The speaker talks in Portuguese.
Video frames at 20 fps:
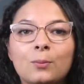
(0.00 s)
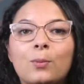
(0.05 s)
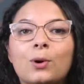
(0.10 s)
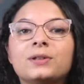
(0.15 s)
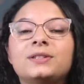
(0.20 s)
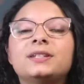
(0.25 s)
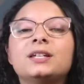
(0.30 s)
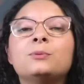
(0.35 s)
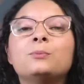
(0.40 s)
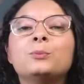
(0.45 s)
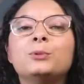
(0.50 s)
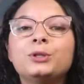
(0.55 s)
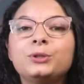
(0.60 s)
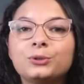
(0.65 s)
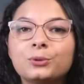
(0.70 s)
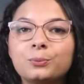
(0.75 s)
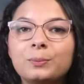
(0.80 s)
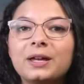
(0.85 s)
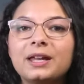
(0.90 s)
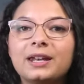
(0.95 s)
pode ser
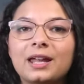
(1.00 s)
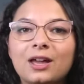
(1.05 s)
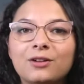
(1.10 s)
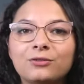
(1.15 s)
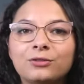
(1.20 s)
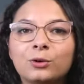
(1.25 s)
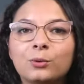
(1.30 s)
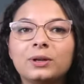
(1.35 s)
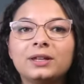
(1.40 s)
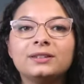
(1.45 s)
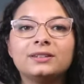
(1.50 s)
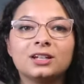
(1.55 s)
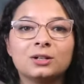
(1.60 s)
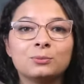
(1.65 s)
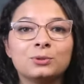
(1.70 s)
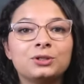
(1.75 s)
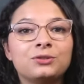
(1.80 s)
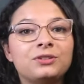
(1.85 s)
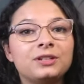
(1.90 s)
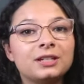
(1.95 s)
muito benéfico em
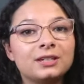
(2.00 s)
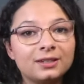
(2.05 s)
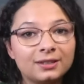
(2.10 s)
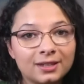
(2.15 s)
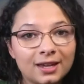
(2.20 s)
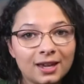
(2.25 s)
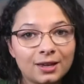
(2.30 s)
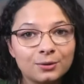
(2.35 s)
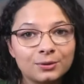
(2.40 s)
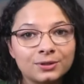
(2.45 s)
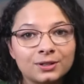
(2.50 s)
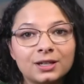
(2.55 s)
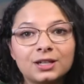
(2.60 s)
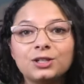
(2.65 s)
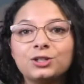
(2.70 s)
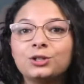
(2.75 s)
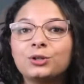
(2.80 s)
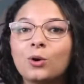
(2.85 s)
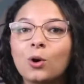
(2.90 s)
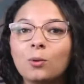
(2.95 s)
termos financeiros e
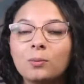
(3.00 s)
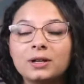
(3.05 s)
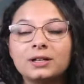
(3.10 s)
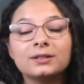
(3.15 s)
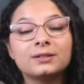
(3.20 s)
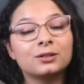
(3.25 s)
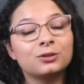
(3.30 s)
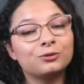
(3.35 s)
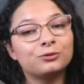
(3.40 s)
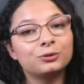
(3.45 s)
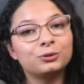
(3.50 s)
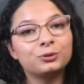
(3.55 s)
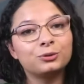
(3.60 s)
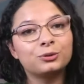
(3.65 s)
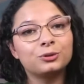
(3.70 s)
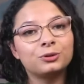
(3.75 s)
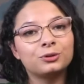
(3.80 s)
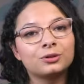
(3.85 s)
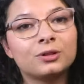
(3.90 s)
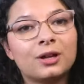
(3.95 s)
de cobrança no
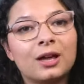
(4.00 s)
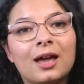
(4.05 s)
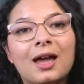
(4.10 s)
futuro.